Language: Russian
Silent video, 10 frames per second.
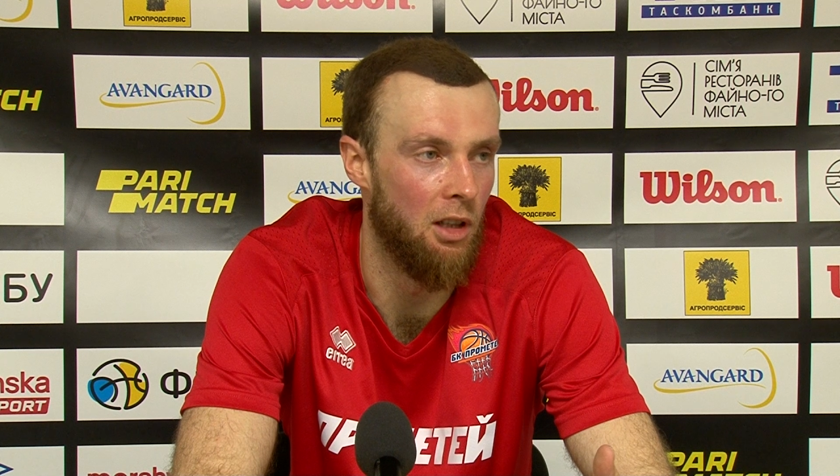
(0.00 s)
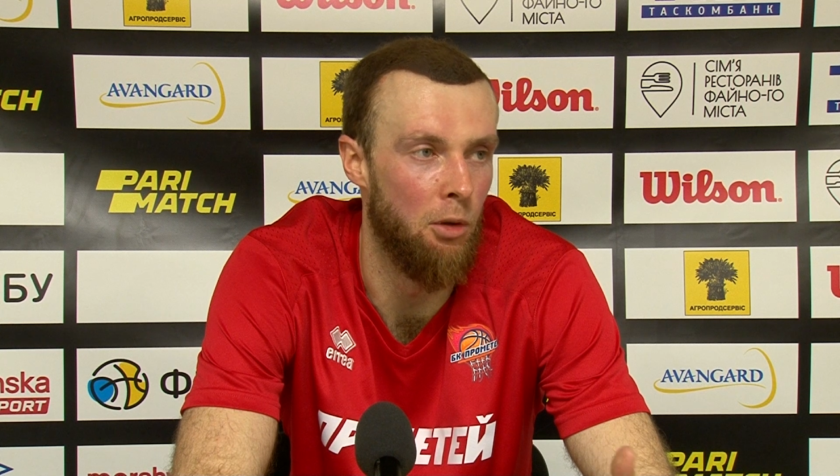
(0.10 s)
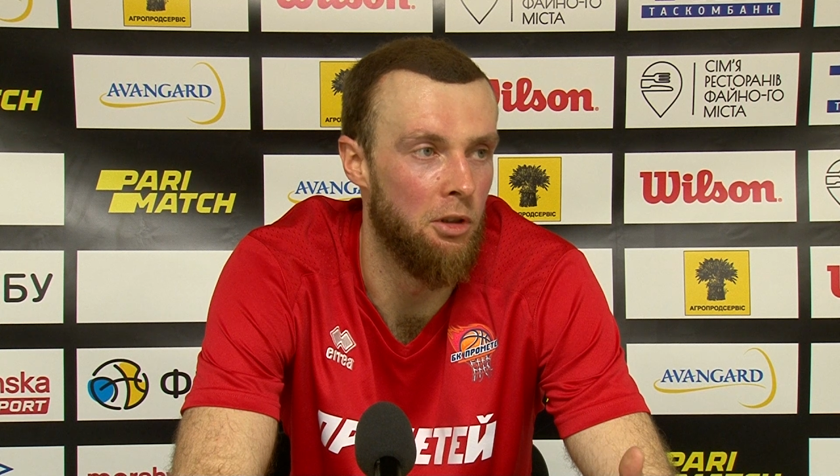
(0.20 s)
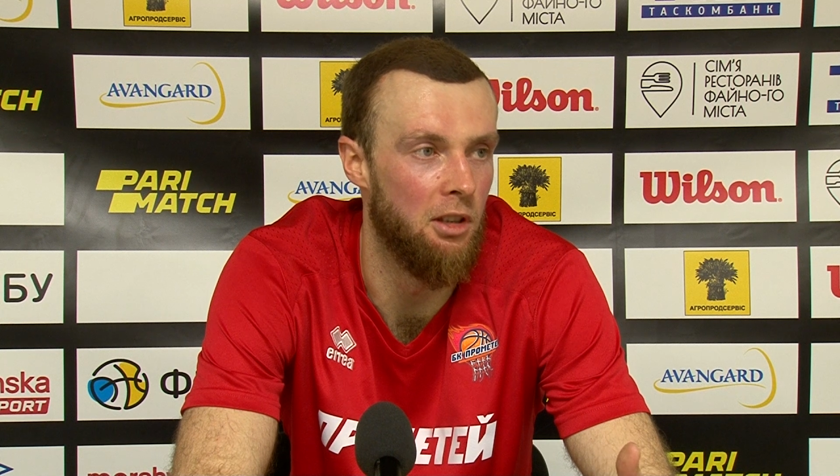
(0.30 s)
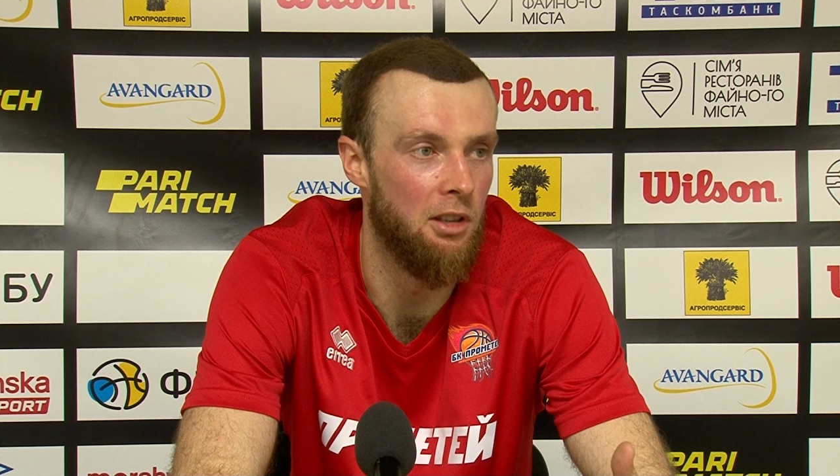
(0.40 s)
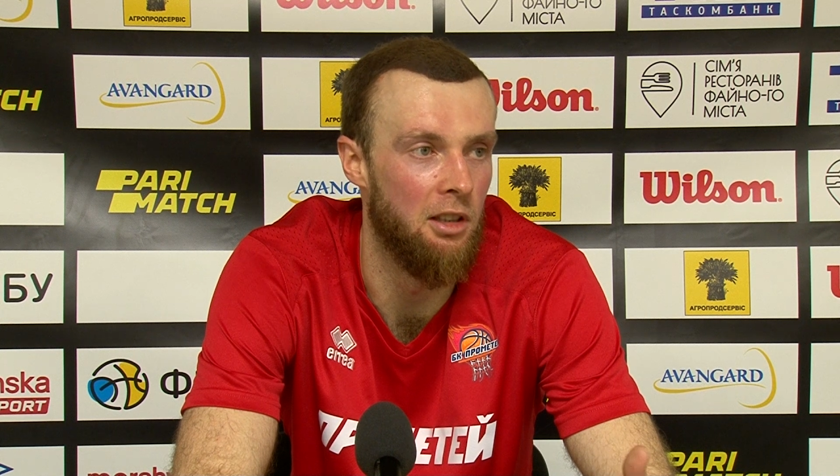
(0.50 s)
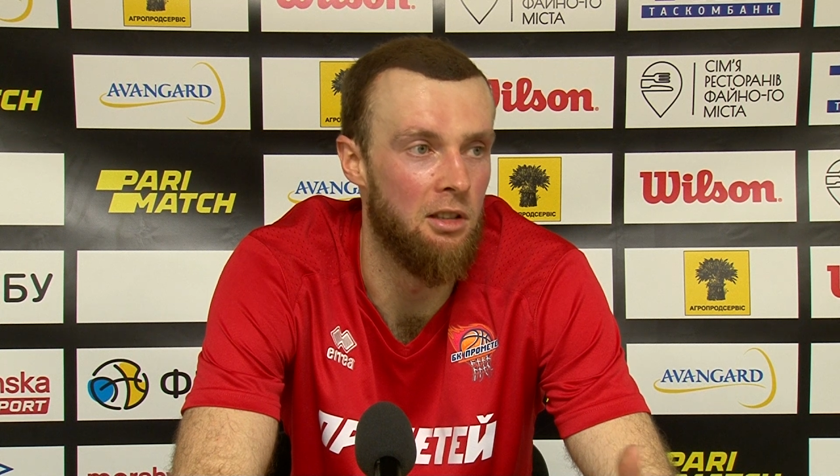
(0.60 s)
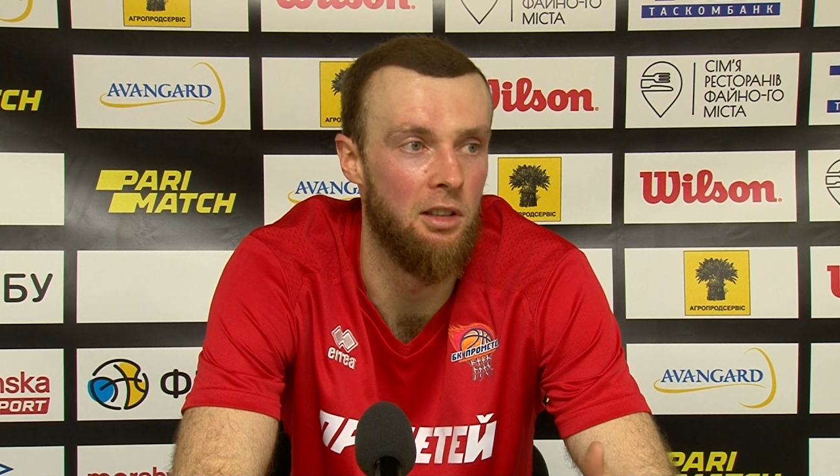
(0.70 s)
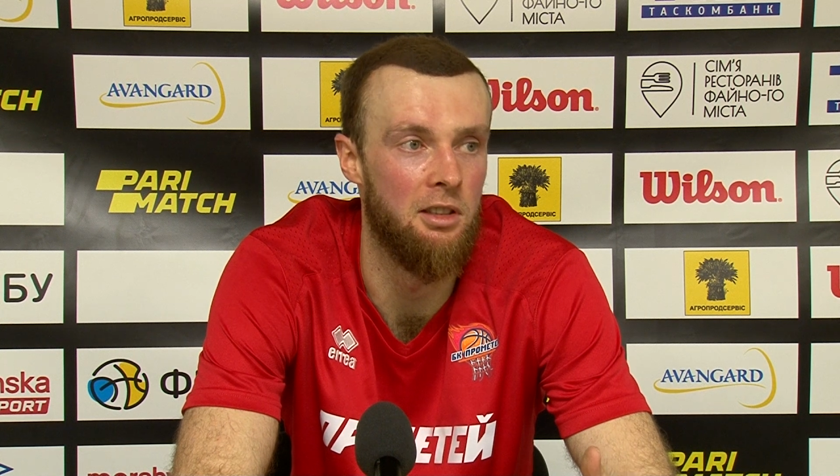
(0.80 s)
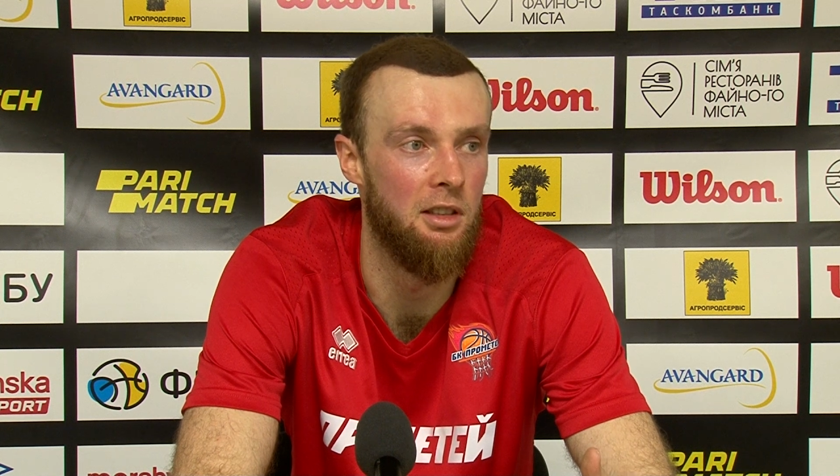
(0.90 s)
работает ради
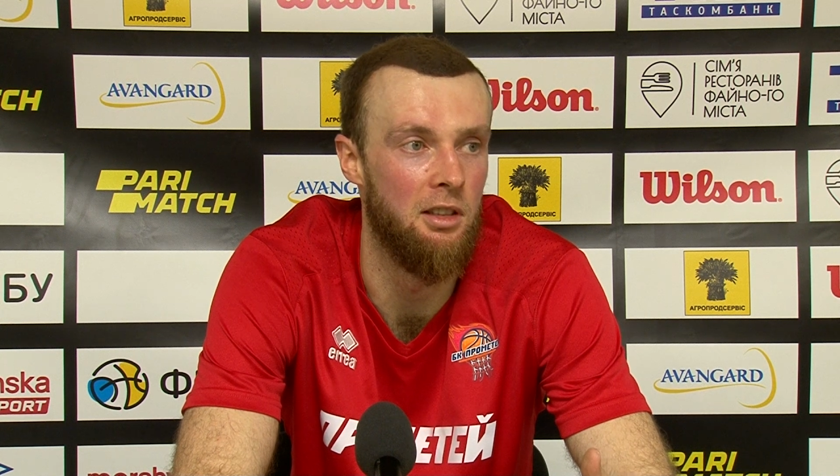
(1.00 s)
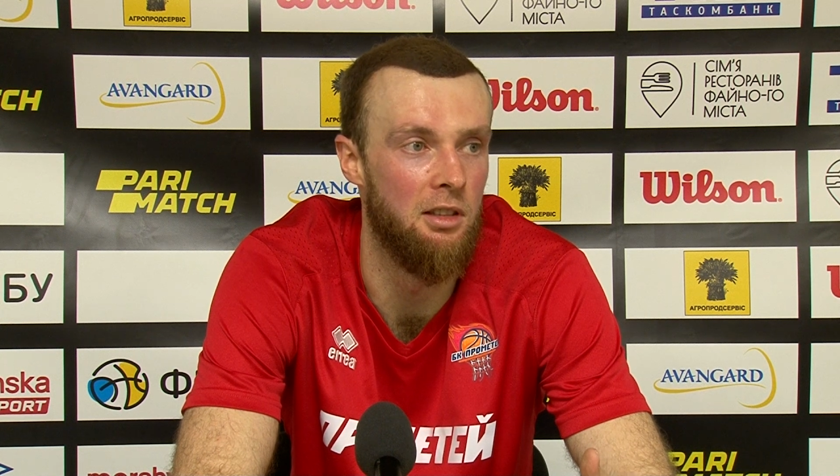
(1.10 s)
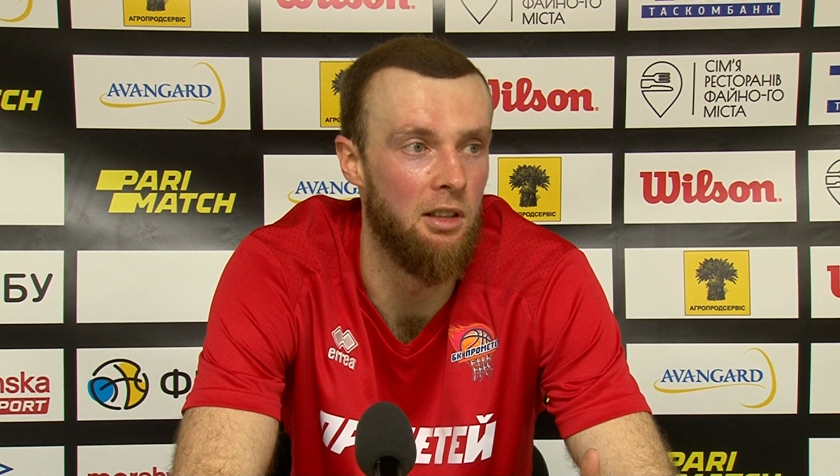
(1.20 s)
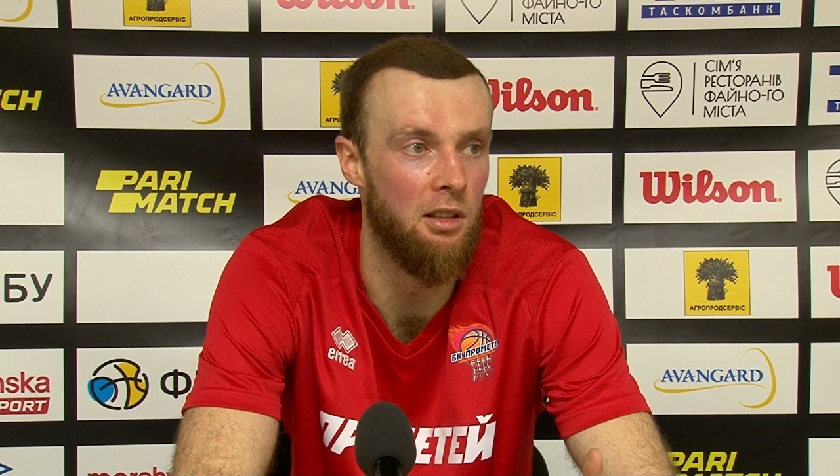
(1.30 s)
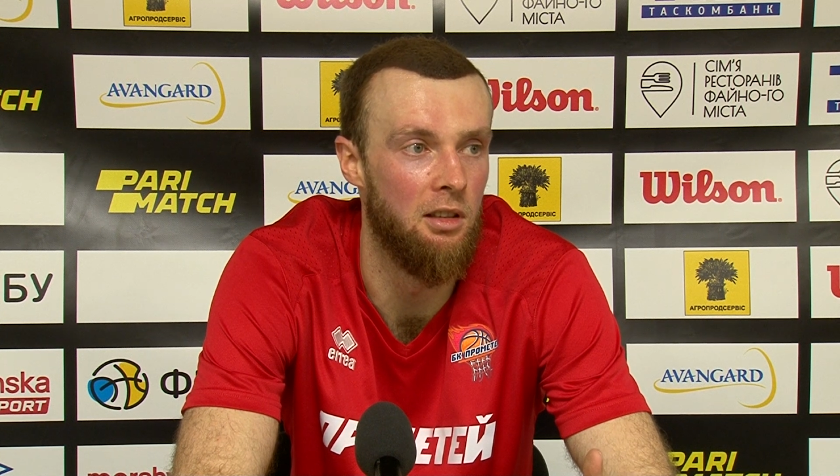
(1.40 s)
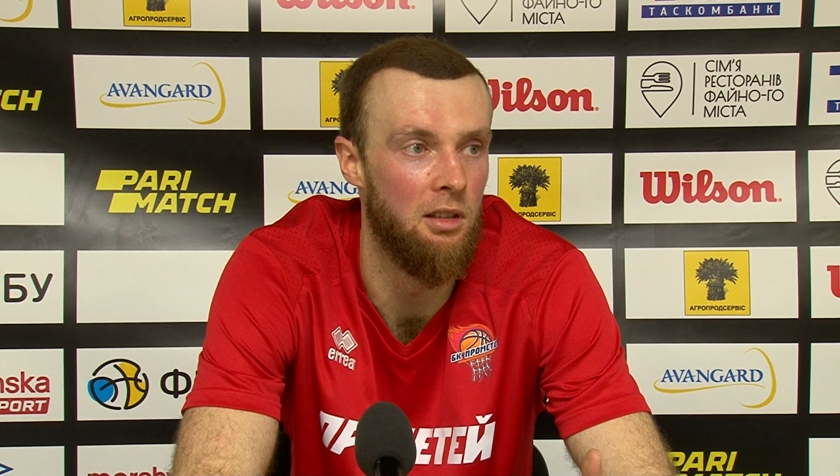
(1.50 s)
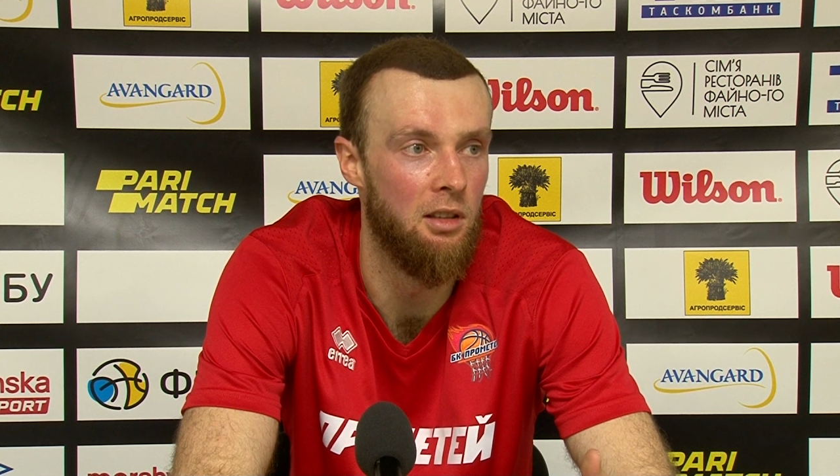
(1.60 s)
своей статистики.